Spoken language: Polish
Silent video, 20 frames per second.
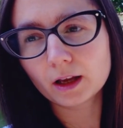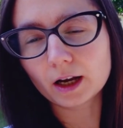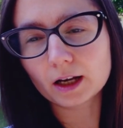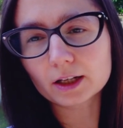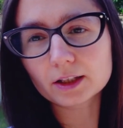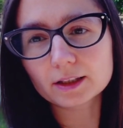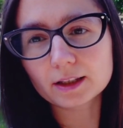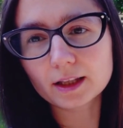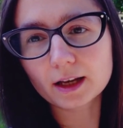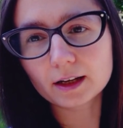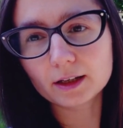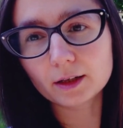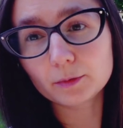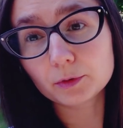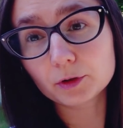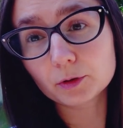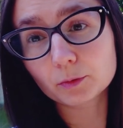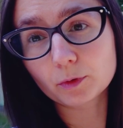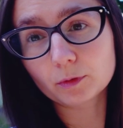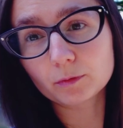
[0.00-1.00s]
aż nagle
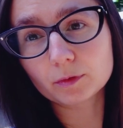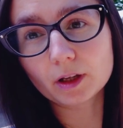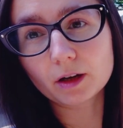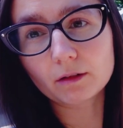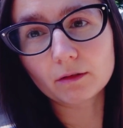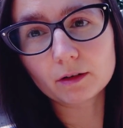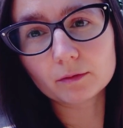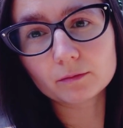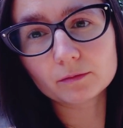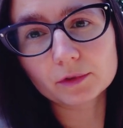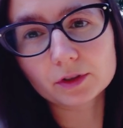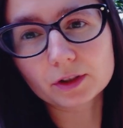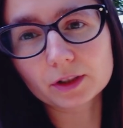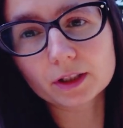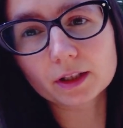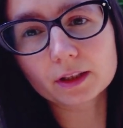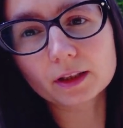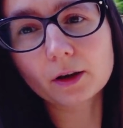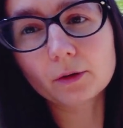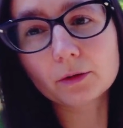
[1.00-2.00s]
przypomniałam, że
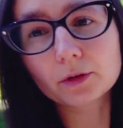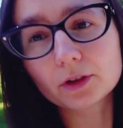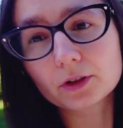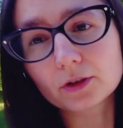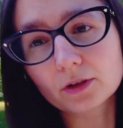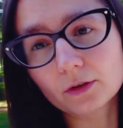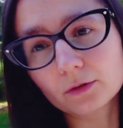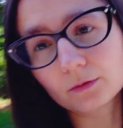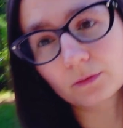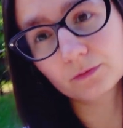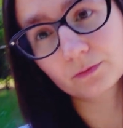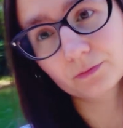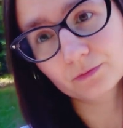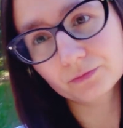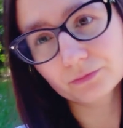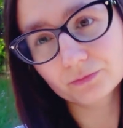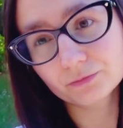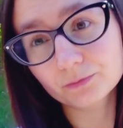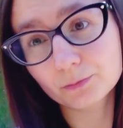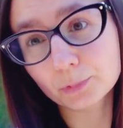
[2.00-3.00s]
sandałki są
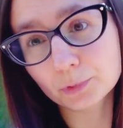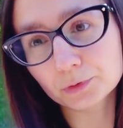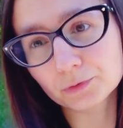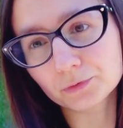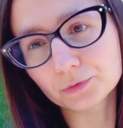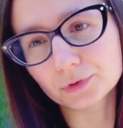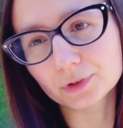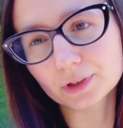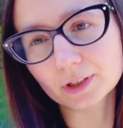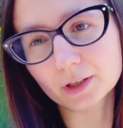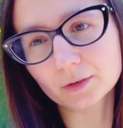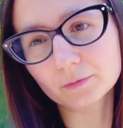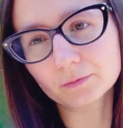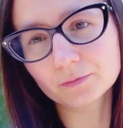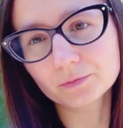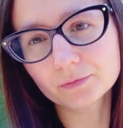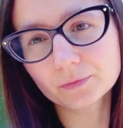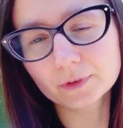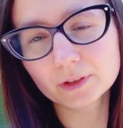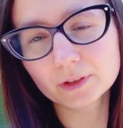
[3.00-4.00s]
pod wózkiem.